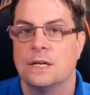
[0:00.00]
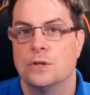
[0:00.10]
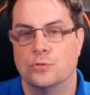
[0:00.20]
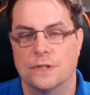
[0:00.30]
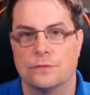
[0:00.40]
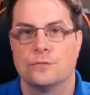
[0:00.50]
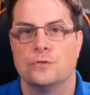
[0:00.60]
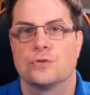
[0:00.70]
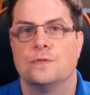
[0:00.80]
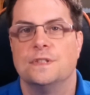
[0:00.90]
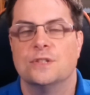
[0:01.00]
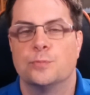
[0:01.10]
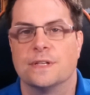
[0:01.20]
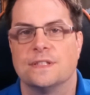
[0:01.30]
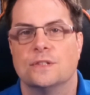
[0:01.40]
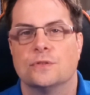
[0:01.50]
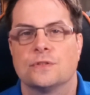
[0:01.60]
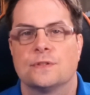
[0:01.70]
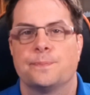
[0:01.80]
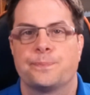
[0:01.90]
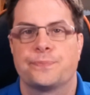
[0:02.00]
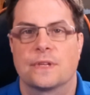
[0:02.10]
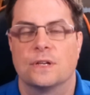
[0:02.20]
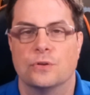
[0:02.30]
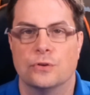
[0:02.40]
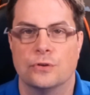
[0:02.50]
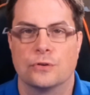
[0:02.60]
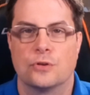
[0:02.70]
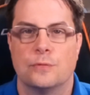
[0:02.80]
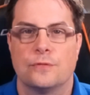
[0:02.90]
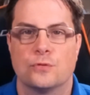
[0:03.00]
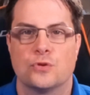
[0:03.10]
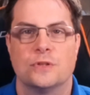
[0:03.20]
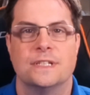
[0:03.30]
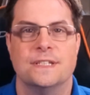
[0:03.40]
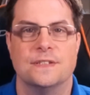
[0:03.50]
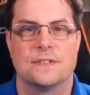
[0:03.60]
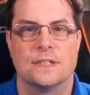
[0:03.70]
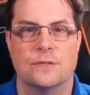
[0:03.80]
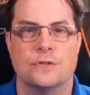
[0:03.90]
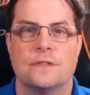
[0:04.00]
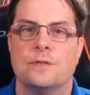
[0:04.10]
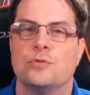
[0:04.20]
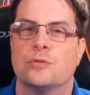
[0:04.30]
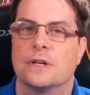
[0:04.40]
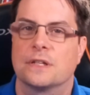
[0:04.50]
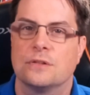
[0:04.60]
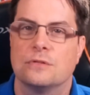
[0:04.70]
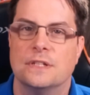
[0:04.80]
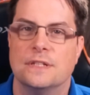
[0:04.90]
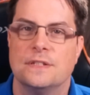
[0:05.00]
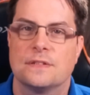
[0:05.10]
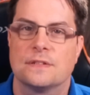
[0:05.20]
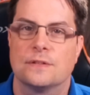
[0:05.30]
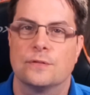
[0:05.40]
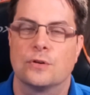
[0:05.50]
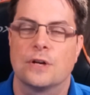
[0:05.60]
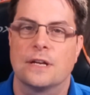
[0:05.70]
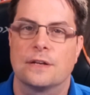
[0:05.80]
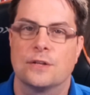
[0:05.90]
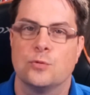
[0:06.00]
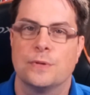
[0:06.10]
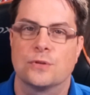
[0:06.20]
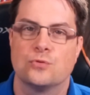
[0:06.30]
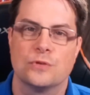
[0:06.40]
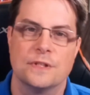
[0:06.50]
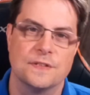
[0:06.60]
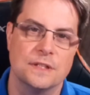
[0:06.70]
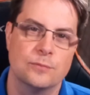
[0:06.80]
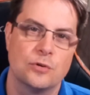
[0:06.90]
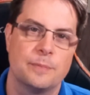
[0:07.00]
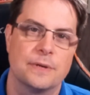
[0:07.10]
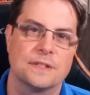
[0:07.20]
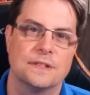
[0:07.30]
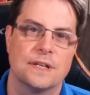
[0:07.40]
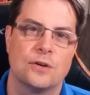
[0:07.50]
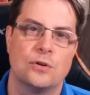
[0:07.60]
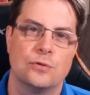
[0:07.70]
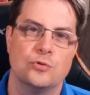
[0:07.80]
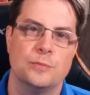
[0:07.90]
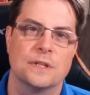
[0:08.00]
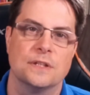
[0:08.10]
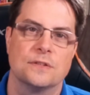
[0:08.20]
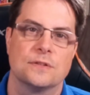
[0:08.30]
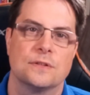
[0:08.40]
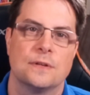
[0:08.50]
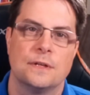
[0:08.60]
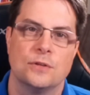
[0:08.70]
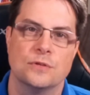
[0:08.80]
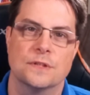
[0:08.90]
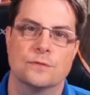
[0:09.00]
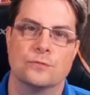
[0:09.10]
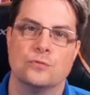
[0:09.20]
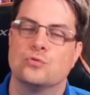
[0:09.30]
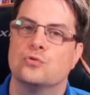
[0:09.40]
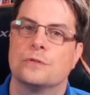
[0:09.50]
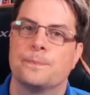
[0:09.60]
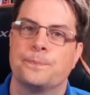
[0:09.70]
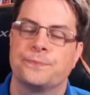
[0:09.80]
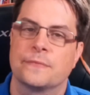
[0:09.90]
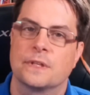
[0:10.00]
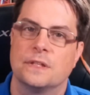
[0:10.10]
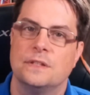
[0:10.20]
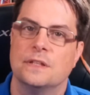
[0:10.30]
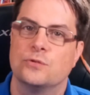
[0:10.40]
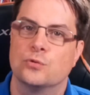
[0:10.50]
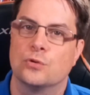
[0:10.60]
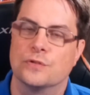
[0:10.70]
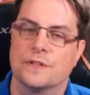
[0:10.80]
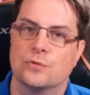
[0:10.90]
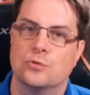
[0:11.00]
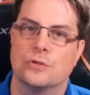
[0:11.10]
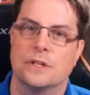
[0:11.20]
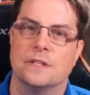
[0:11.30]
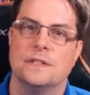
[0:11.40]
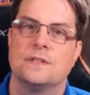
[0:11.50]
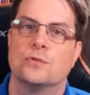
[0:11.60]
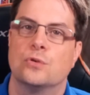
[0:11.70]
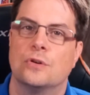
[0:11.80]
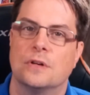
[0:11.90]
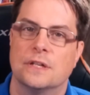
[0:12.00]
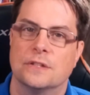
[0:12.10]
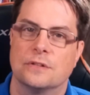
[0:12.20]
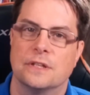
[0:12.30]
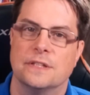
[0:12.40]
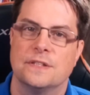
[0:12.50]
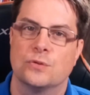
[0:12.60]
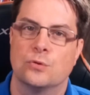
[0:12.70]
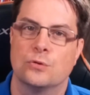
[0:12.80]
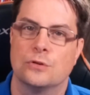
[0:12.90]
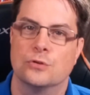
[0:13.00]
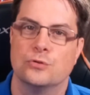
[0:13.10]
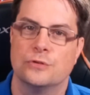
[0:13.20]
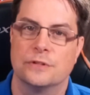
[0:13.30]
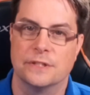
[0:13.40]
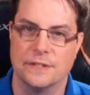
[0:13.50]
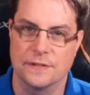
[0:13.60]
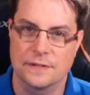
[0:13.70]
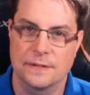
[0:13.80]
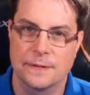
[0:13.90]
Nous avons vu dans une vidéo précédente euh, comment fonctionnent les listes. Et vous avez pu remarquer que les listes récupèrent toujours les éléments à partir d'un rang numérique. Nous avons vu toujours qui est au rang 0 dans la liste, au rang 1 dans la liste, au rang 2 dans la liste.